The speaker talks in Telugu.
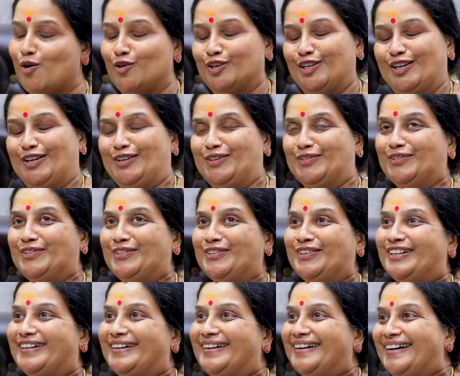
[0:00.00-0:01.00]
బాగున్నాను
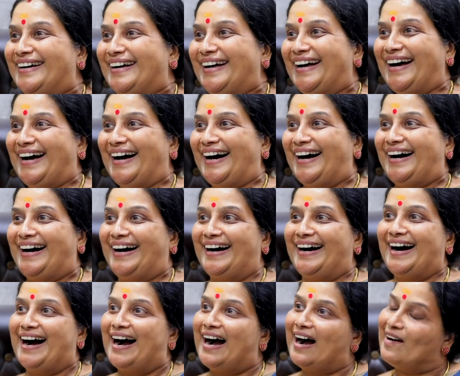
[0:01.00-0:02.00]

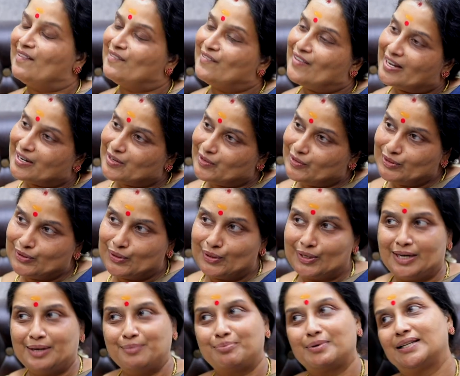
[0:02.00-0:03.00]
ఆ
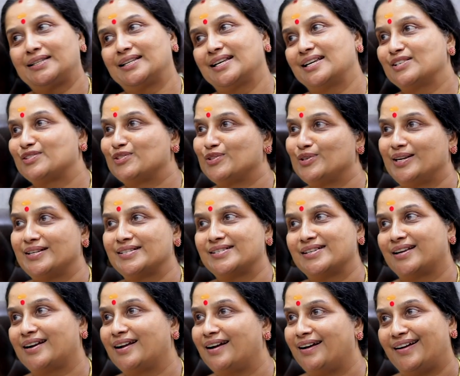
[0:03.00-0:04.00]
వరంతోనే బ్రతికేస్తున్నాను
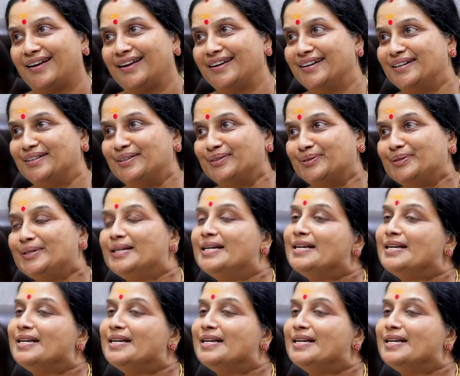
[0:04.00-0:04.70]
సార్ హాయిగాను